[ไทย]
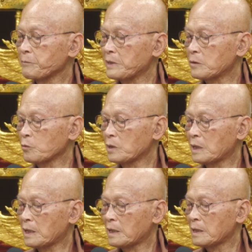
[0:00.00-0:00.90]
มีตัว
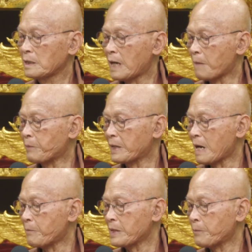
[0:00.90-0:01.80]
อัปปนา
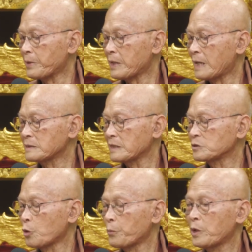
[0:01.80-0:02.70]
พยปยาเจ
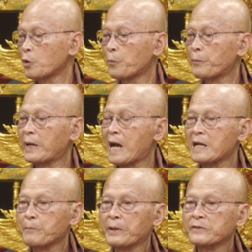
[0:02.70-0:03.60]
โสพินิโรปนา
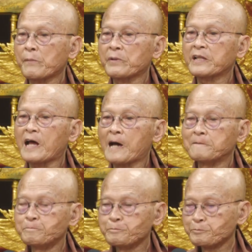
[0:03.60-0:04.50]
เนี่เป็นสมถะ
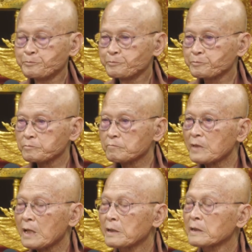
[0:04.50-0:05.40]

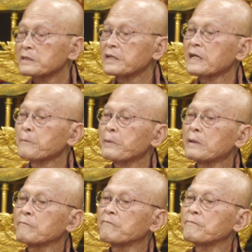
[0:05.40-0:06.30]
ที่จริงเป็น
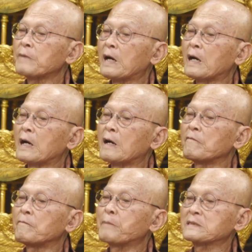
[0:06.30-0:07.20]

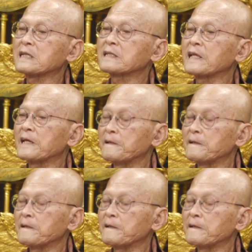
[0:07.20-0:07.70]
ปัจสติ